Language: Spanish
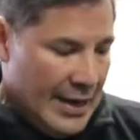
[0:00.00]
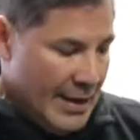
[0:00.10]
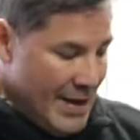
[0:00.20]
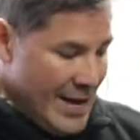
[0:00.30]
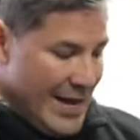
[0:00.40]

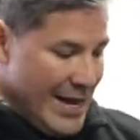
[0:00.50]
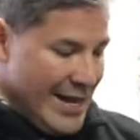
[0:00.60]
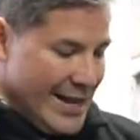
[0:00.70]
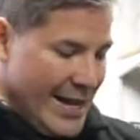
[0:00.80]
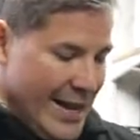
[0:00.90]
La manera
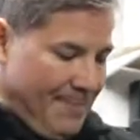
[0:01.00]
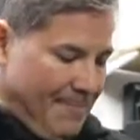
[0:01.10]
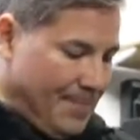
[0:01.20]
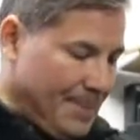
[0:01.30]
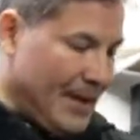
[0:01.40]
en que
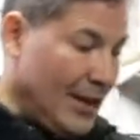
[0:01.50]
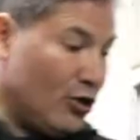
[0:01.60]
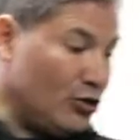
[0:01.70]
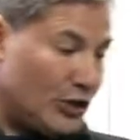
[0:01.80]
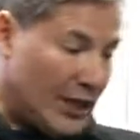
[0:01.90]

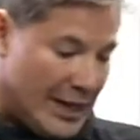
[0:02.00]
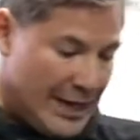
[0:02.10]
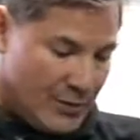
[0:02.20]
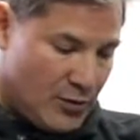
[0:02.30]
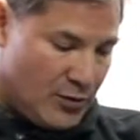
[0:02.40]

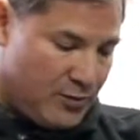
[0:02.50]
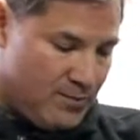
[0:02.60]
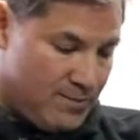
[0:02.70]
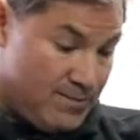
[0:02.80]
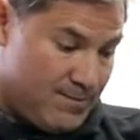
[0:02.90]
encontramos
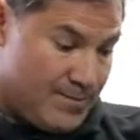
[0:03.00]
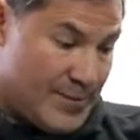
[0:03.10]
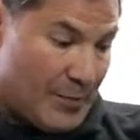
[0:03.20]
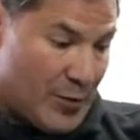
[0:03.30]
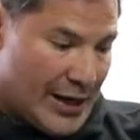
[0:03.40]

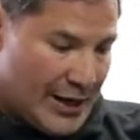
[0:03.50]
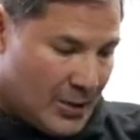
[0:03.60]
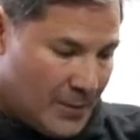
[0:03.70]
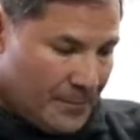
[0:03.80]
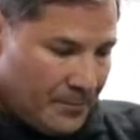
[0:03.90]
de
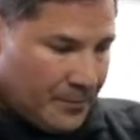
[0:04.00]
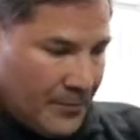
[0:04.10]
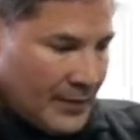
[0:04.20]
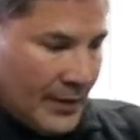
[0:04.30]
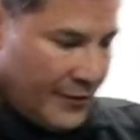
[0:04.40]
ponerlo
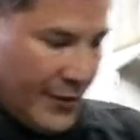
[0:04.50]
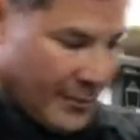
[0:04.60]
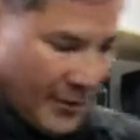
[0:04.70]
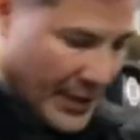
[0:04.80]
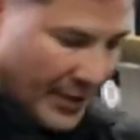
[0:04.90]

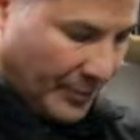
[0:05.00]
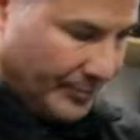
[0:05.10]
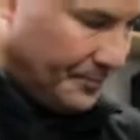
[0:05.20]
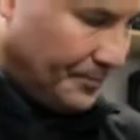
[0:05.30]
fue primero